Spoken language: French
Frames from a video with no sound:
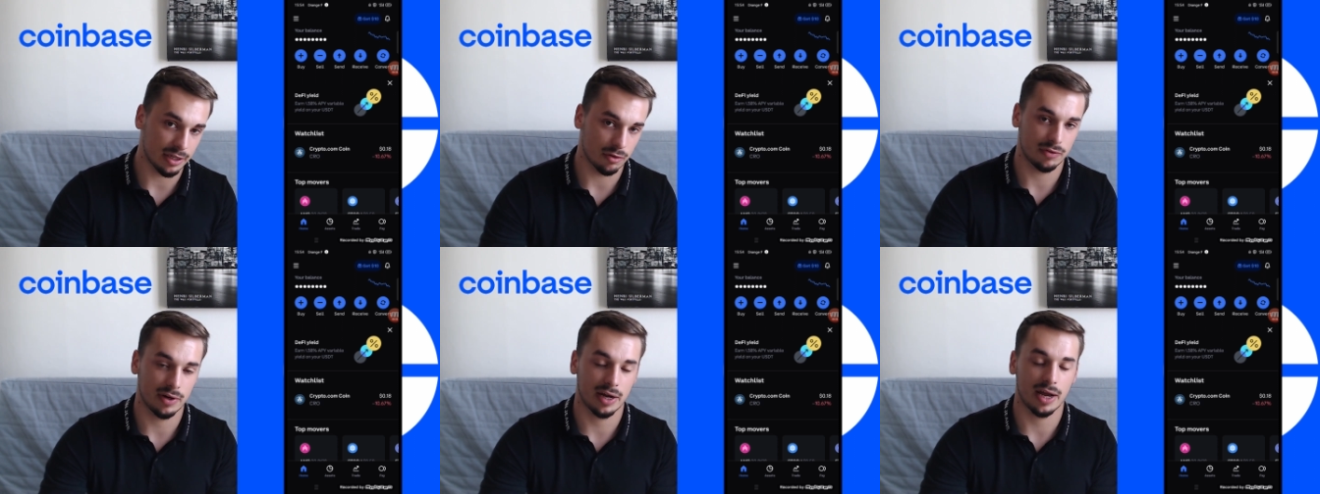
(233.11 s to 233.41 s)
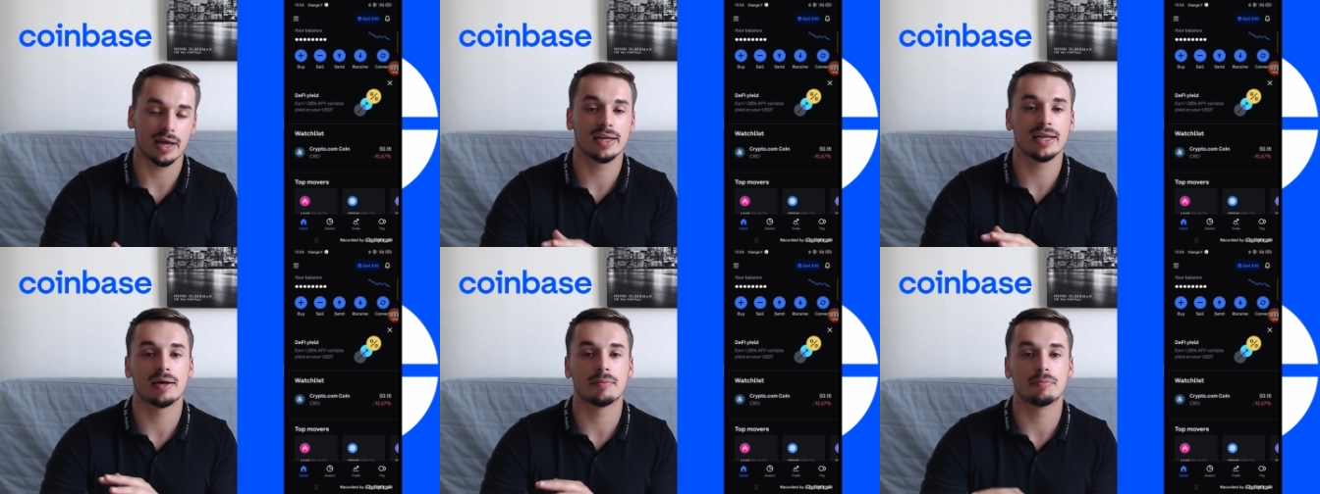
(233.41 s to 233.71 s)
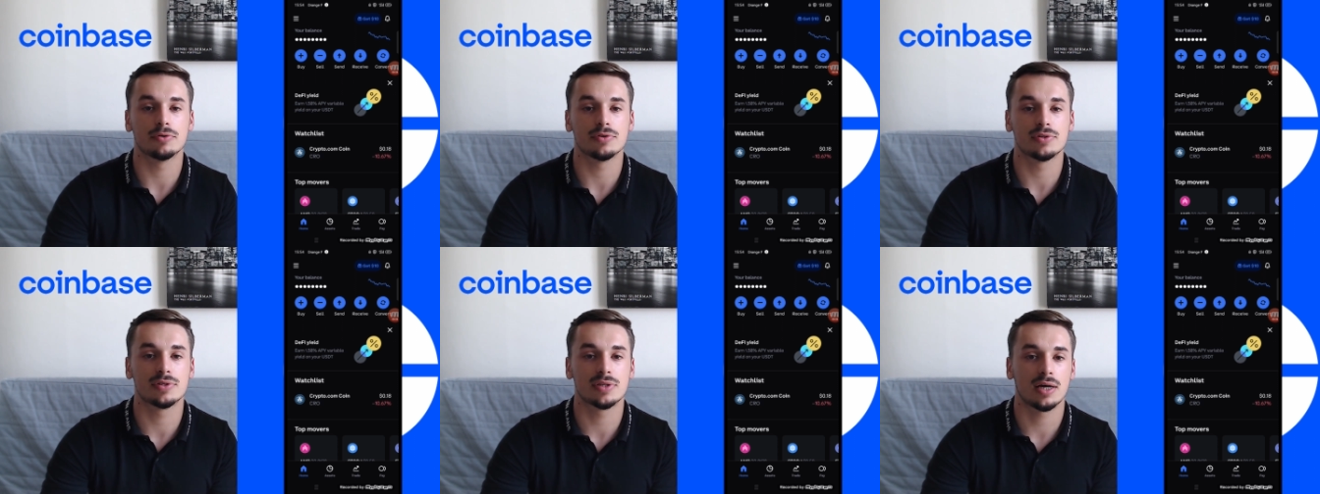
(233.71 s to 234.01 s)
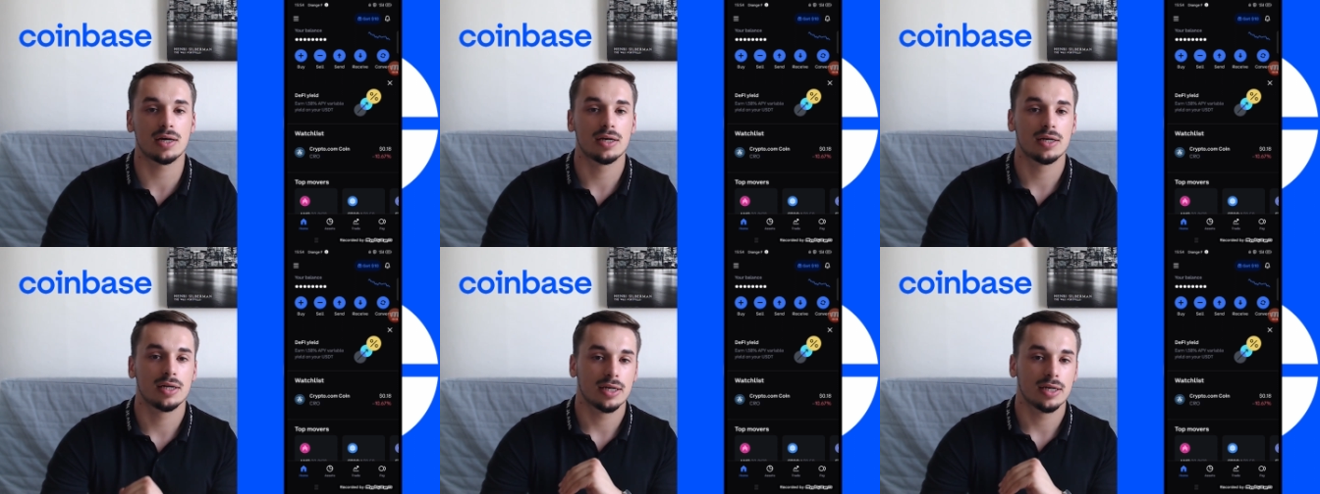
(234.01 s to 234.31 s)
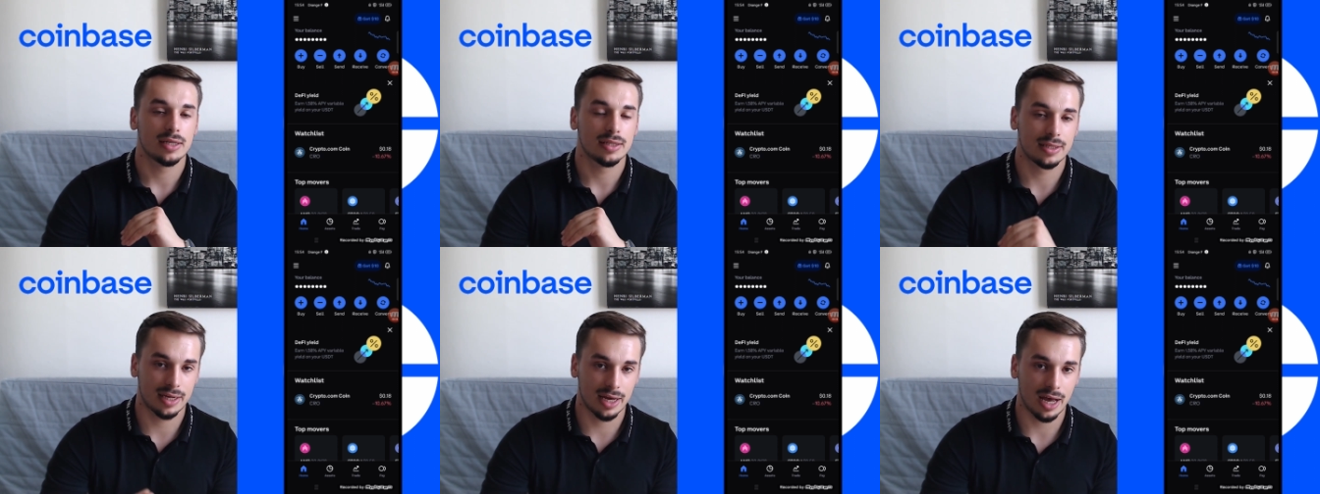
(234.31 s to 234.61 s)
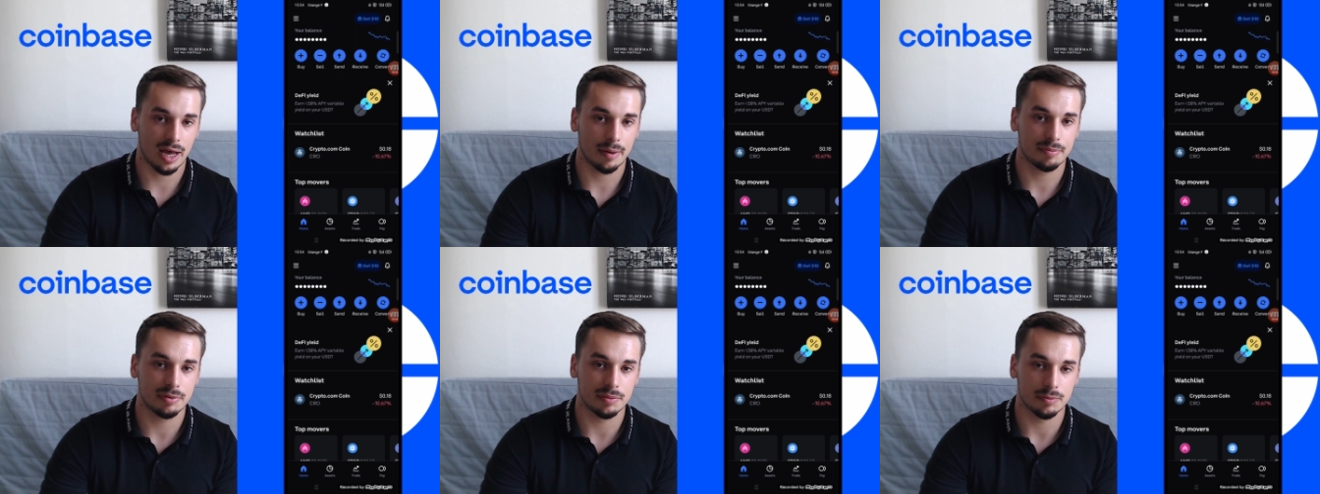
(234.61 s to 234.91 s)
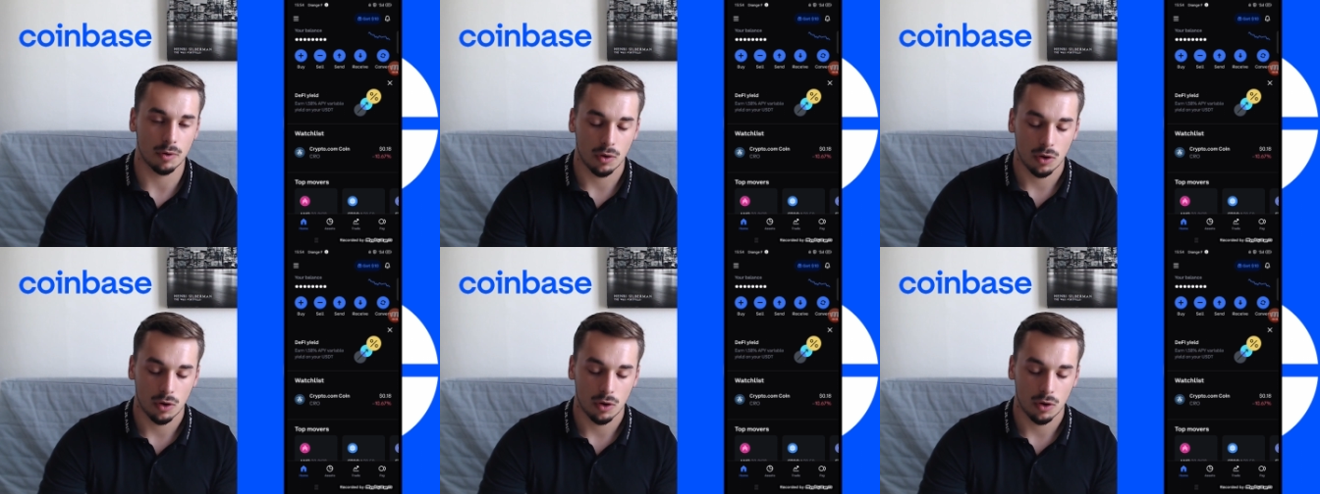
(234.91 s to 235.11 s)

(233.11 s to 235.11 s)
On va regarder un peu ça très rapidement.